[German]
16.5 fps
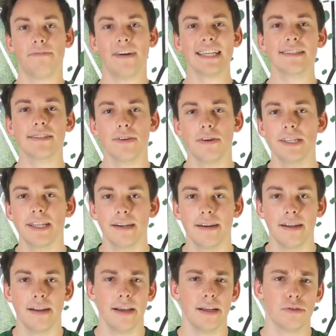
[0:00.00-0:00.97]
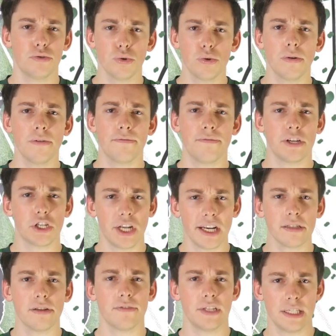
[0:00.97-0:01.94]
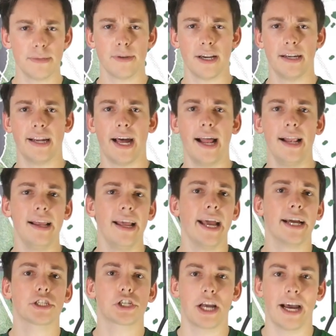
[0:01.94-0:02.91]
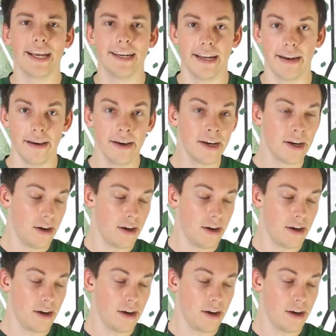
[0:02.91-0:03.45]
Was soll denn in Zukunft verstärkt auf diesem Kanal erscheinen?